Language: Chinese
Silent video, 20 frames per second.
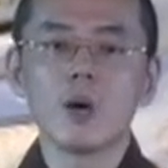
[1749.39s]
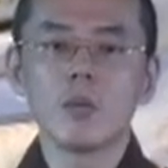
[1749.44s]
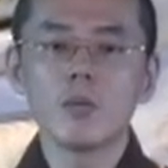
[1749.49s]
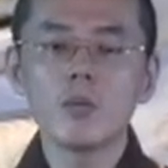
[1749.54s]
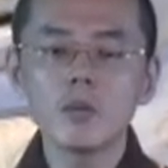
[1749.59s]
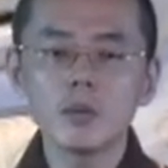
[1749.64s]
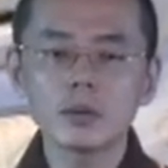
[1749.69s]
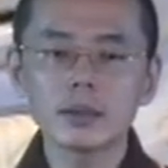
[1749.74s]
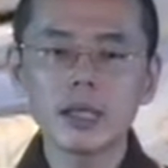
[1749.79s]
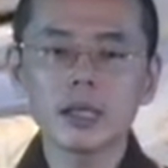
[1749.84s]

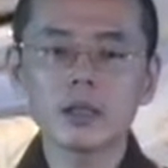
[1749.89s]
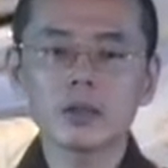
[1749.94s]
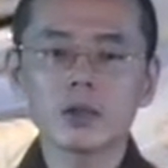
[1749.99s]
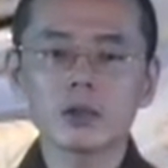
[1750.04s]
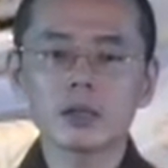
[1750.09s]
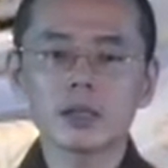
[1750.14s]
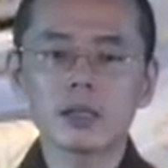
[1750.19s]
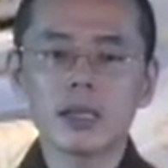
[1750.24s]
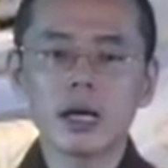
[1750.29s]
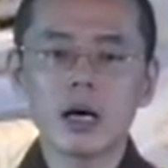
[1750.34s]
目的就
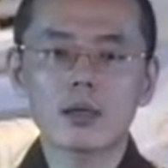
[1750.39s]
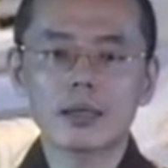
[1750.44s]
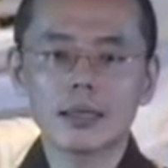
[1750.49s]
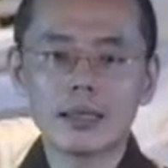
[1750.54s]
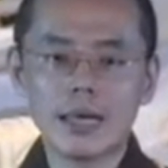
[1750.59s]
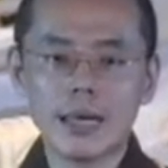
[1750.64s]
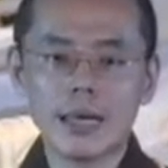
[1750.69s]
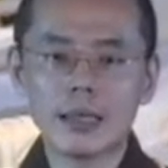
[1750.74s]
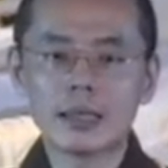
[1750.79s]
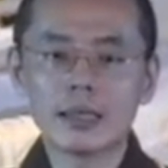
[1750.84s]
是要
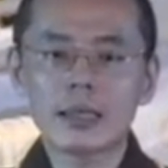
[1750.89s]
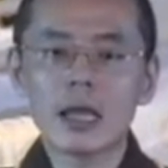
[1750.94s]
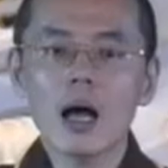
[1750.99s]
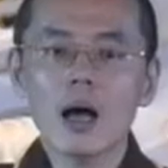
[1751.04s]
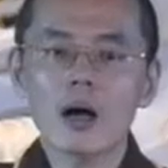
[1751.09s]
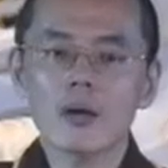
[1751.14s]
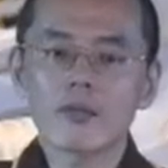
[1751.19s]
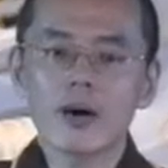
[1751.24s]
演大